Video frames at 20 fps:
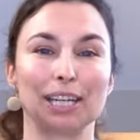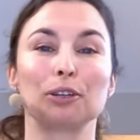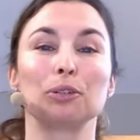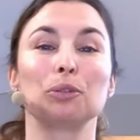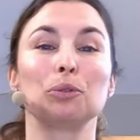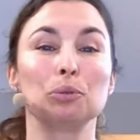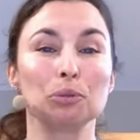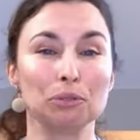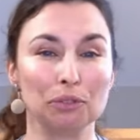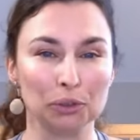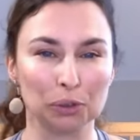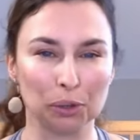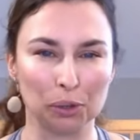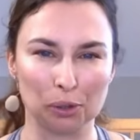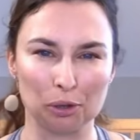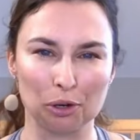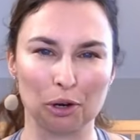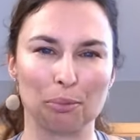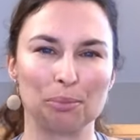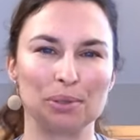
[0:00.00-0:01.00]
et que tout
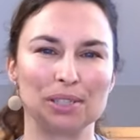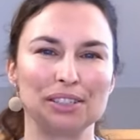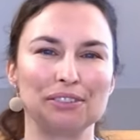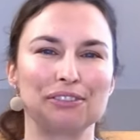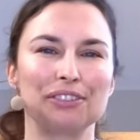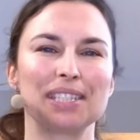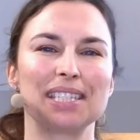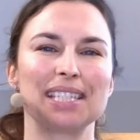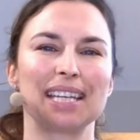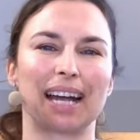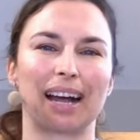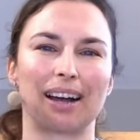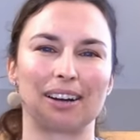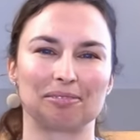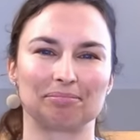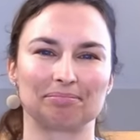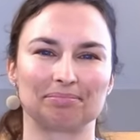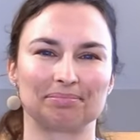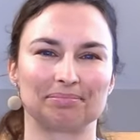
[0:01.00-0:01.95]
votre corps bénéficiera.